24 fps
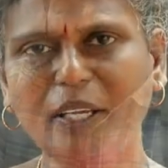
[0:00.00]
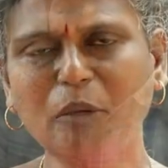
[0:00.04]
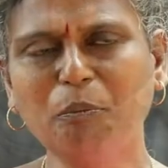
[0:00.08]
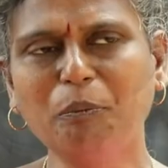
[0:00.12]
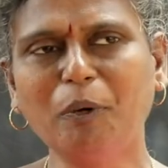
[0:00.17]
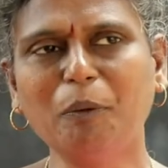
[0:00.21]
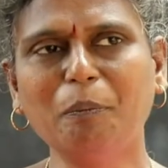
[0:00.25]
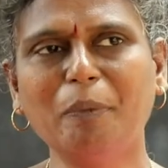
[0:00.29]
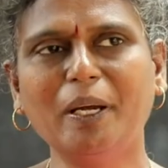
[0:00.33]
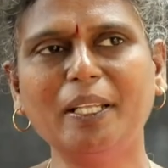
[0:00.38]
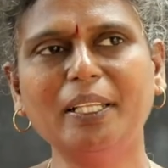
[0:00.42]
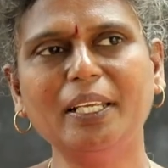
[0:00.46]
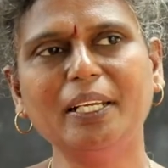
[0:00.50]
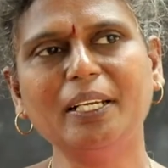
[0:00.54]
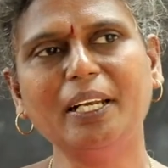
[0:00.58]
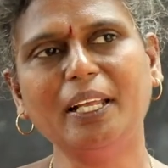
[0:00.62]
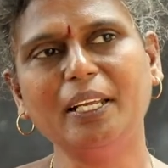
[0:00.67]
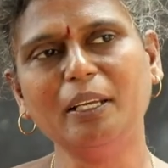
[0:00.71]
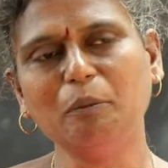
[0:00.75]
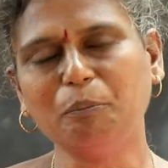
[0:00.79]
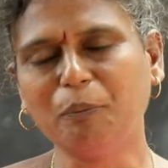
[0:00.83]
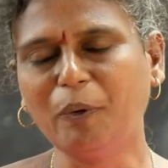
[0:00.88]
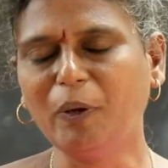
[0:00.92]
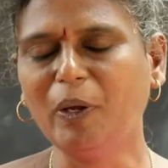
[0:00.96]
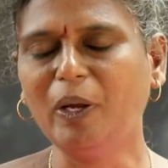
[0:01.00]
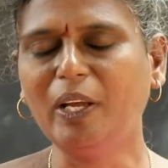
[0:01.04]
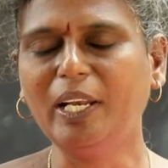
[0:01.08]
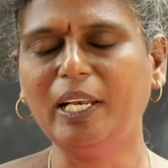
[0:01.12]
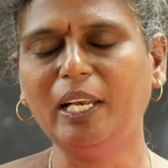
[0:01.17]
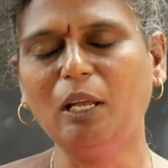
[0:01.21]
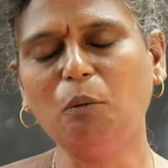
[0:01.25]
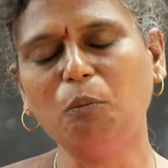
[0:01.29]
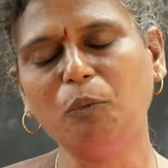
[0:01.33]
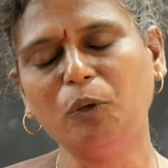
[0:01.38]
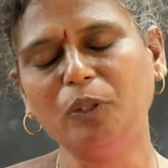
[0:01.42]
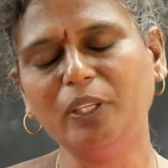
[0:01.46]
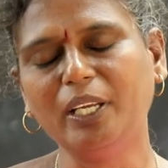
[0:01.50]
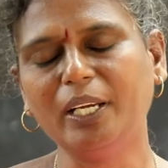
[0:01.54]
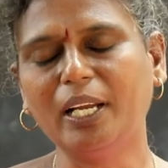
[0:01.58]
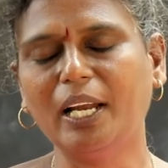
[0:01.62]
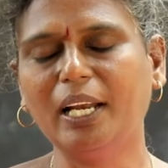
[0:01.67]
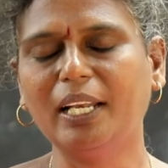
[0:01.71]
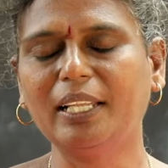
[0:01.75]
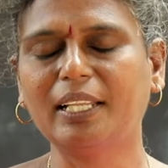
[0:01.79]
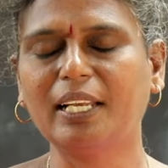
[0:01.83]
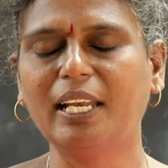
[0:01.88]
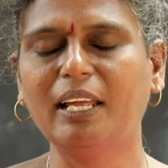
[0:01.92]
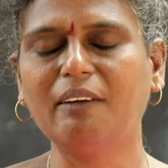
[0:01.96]
இப்போ பார்த்தீங்கன்னா இப்போவே இல்லை முந்தி
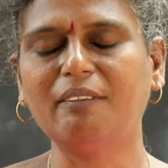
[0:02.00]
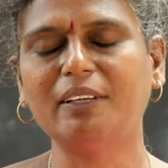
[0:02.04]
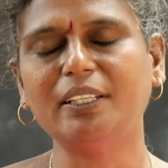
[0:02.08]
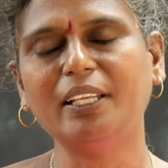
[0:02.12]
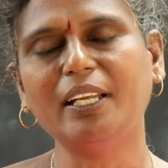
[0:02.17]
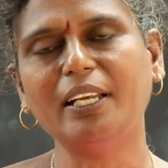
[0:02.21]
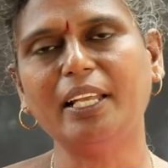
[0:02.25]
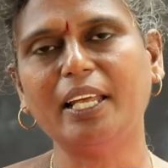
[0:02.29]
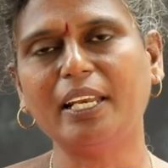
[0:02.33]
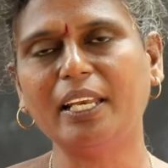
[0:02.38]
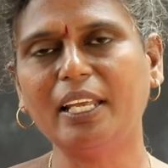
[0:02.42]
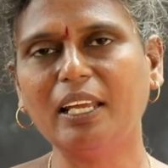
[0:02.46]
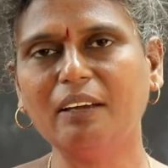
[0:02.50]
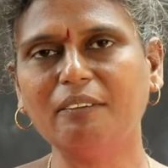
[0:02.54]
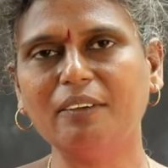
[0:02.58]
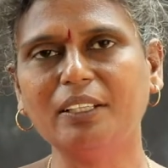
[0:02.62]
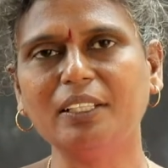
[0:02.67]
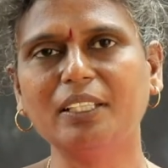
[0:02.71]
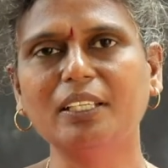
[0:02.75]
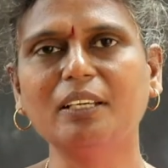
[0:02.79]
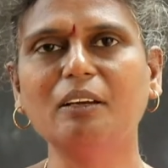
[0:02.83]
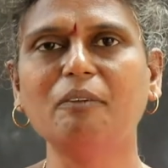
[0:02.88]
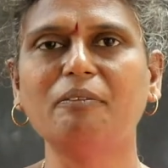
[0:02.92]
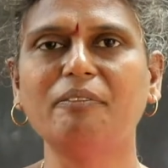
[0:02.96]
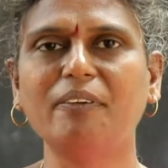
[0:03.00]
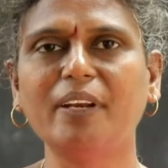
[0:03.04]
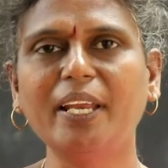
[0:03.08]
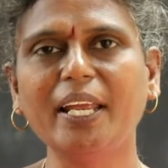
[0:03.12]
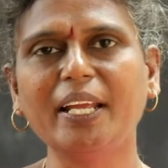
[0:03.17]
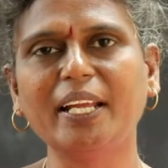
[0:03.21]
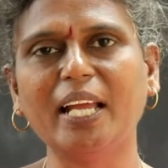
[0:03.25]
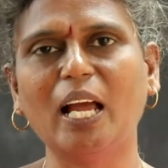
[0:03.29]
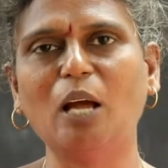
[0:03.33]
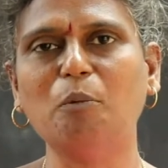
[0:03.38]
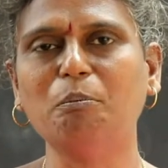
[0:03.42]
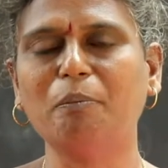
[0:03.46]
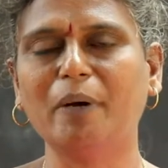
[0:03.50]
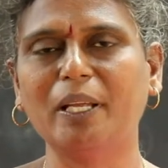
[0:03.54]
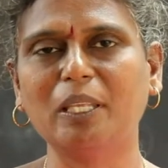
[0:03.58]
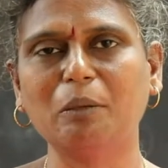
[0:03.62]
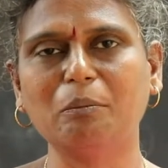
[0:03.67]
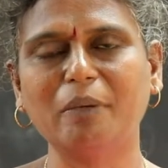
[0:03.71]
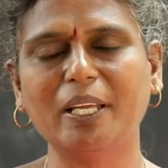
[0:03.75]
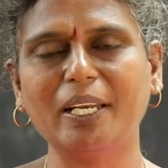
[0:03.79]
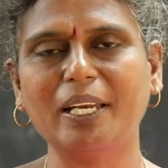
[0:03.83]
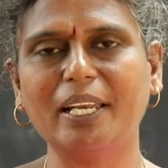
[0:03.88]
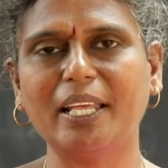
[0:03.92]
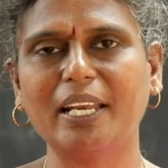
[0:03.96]
காலத்துலேயே வந்து நிறைய வந்து ஃப்ரீ கேம்ப் அந்த
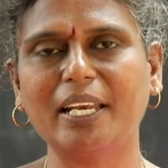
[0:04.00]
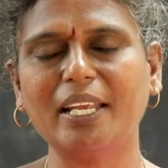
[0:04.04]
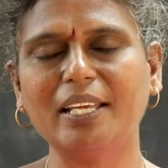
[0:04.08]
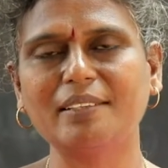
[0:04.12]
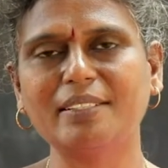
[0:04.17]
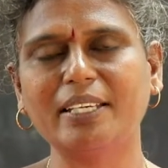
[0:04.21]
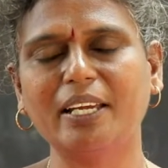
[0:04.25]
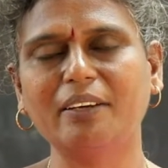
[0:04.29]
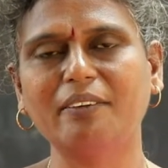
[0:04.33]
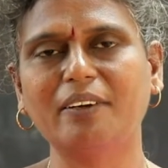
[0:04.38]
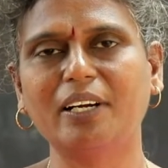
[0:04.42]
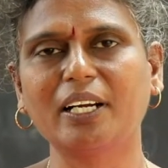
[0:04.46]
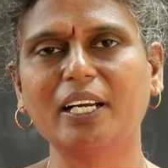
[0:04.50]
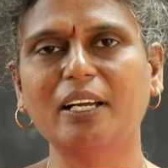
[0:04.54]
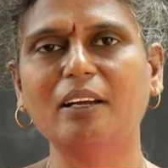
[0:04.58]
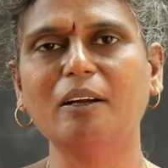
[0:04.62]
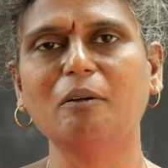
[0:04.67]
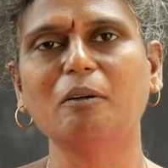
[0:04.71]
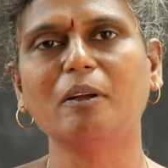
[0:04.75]
மாதிரி நிறைய செய்வாங்க